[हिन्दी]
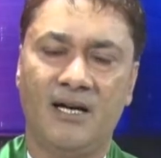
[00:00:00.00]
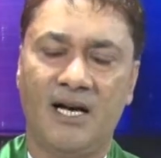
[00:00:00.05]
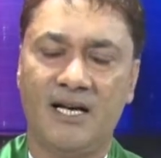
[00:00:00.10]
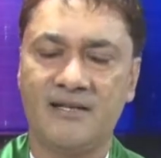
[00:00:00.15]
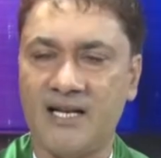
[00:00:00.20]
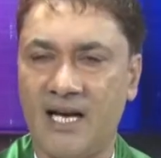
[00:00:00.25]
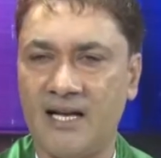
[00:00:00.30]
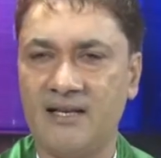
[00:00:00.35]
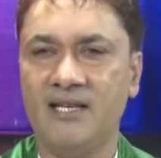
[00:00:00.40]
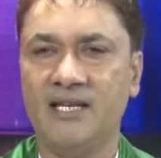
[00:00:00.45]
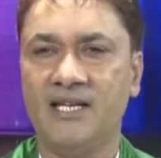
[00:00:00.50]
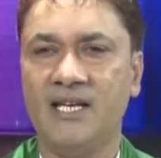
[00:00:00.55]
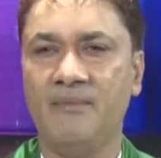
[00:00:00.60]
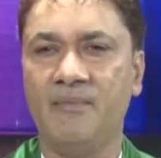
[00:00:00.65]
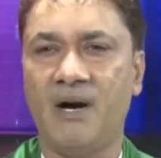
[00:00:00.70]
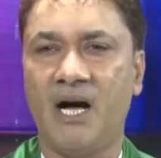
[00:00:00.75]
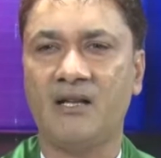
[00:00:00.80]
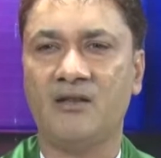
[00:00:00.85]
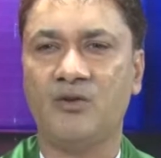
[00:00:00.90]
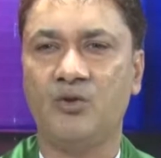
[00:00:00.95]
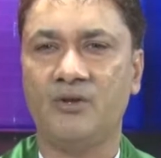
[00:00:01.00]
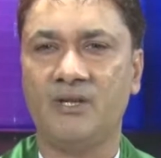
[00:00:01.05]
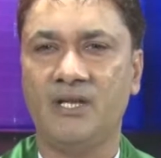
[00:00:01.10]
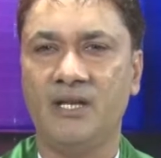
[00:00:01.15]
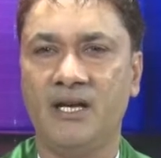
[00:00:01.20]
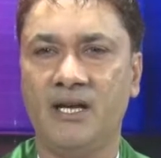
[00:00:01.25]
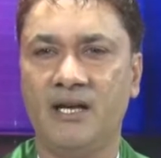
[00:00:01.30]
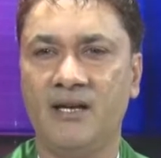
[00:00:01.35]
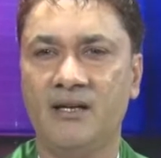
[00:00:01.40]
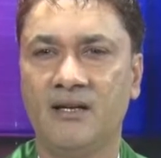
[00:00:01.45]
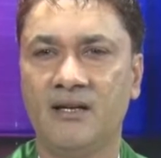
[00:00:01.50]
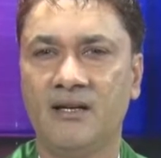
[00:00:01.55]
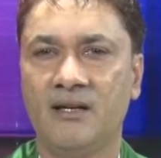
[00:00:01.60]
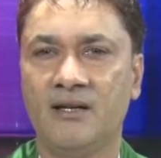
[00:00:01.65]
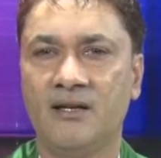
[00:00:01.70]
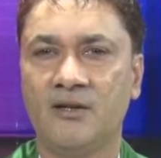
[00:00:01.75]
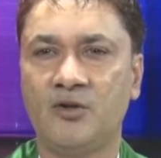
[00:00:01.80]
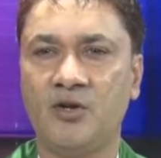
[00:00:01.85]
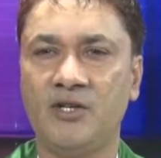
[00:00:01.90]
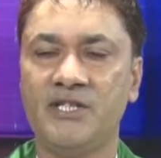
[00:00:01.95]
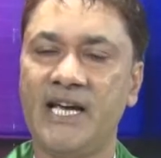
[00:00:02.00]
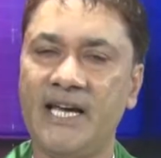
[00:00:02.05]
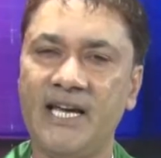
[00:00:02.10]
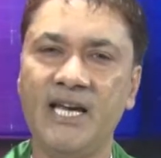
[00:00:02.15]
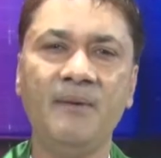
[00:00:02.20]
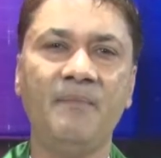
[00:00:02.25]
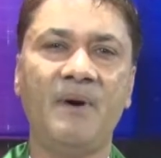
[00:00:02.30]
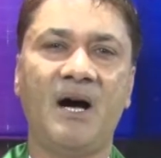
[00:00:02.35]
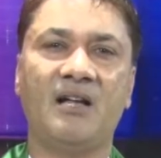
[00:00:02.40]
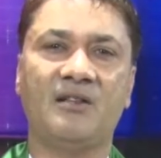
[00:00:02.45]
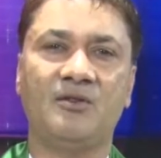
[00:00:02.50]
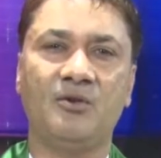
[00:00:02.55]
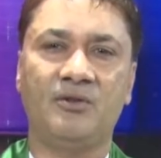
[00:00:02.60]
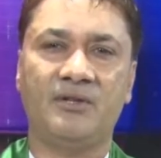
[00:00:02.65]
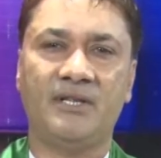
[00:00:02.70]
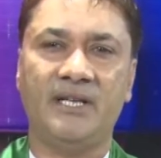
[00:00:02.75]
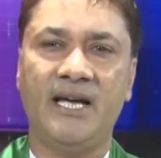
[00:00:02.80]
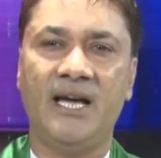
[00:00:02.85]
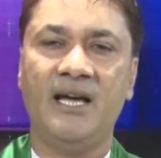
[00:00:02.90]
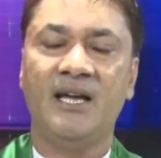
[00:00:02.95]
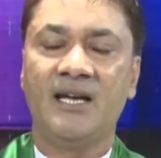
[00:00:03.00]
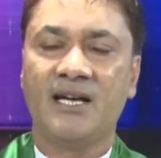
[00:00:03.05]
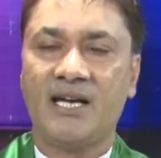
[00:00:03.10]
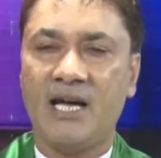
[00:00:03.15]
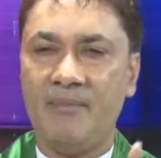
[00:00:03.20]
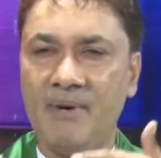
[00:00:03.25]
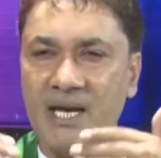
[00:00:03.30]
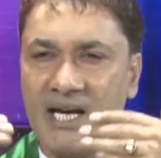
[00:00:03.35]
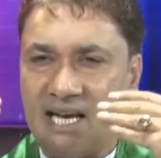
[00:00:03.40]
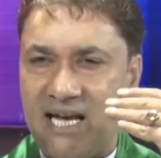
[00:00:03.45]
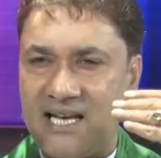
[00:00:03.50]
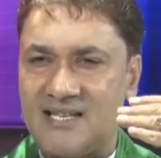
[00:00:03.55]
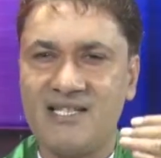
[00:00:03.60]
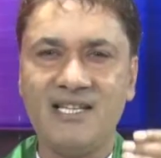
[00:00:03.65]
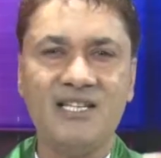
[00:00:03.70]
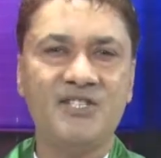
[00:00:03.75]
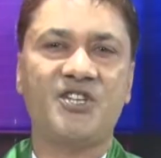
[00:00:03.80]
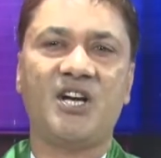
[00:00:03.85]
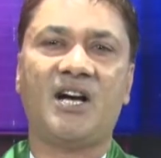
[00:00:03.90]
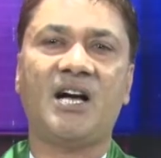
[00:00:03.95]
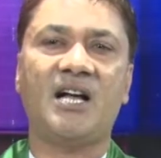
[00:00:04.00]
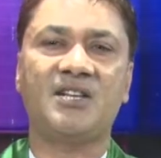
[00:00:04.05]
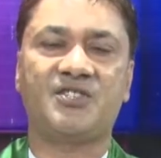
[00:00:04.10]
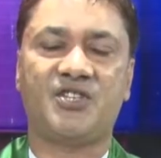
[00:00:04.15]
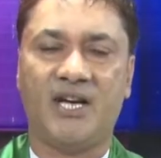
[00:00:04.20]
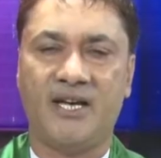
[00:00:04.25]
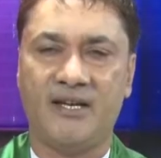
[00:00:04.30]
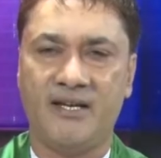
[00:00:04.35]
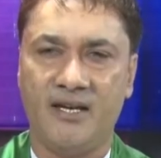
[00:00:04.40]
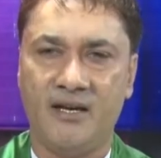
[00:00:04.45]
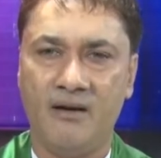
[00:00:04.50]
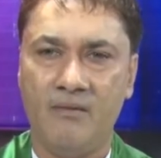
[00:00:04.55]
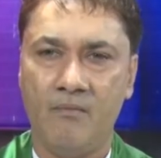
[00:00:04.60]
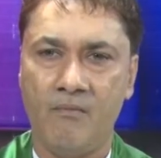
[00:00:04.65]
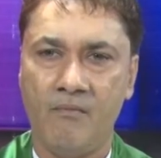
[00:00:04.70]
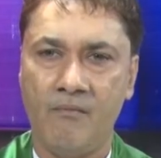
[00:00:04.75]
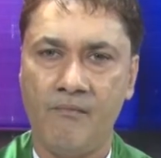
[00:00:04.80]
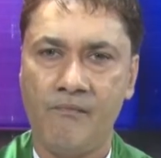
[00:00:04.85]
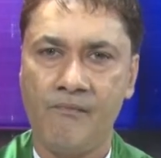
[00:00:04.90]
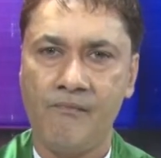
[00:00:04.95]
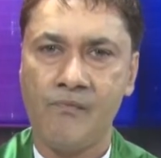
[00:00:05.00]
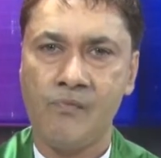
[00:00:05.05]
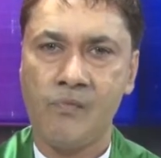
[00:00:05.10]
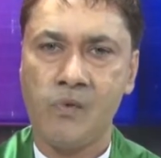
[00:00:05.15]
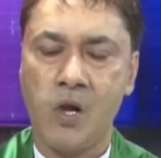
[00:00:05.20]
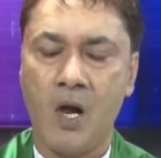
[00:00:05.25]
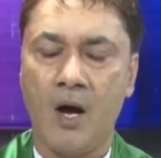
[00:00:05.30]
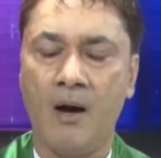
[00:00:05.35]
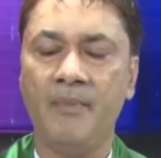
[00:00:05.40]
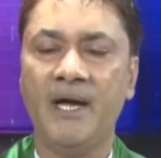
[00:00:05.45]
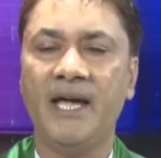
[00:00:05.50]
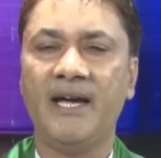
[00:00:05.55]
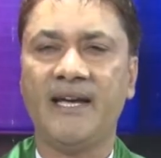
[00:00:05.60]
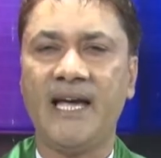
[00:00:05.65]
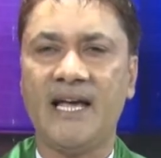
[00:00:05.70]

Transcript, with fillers: आज़ादी की बात होती है तो यही बात होती है कि हमें एक ऐसी जगह चाहिए हमें एक